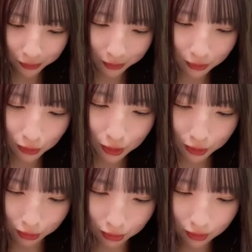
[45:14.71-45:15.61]
これすごいで
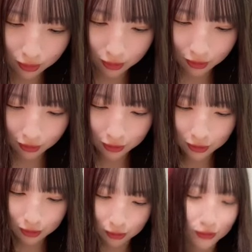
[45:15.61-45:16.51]
しょちょっ
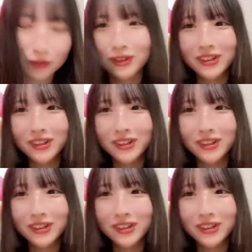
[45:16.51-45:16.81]
と。